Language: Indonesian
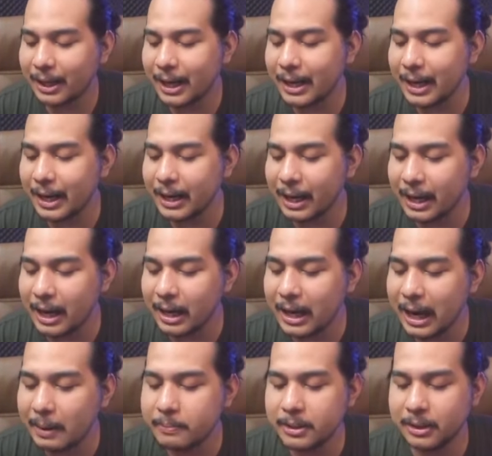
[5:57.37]
kan ada
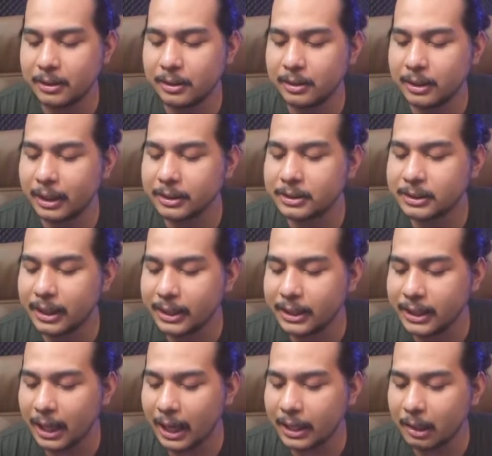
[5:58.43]
Kagami yang
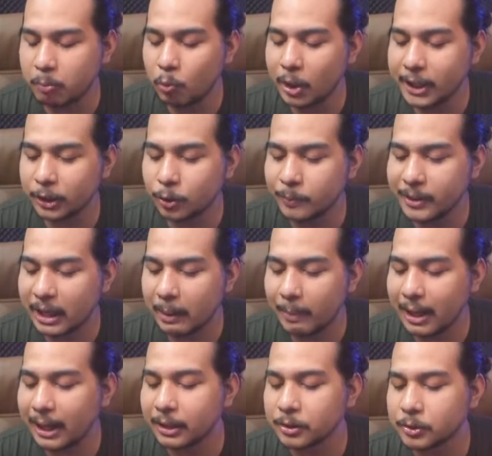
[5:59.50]
jadi anak buahnya
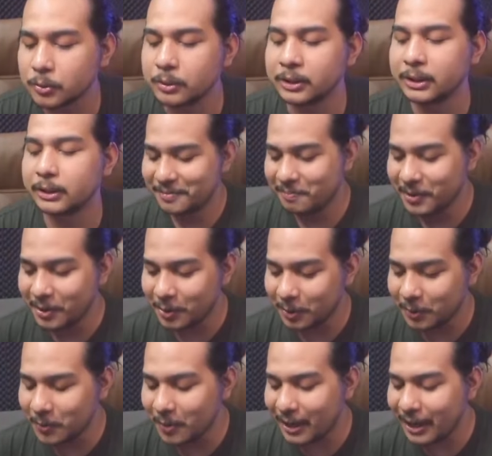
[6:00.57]
Tobirama langsung gitu menurut
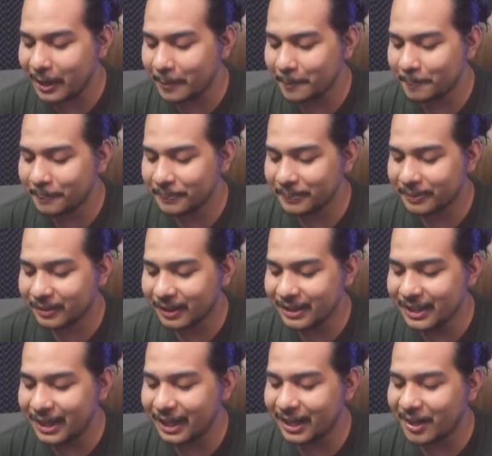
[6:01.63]
gua
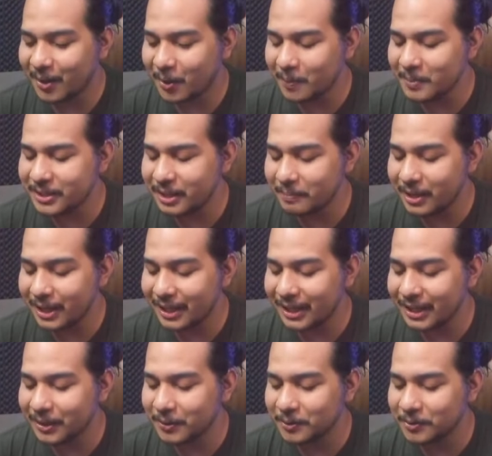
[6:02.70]
ya kalau misalnya bilang
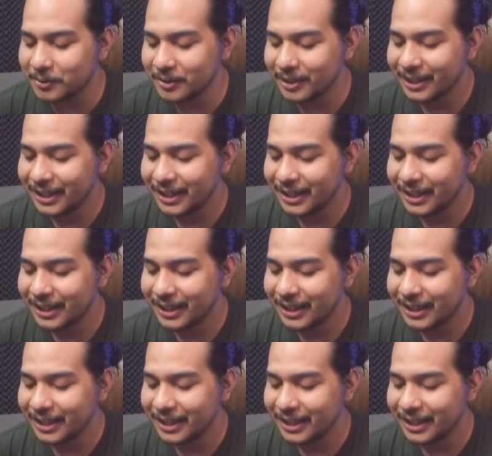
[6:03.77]
kayak gitu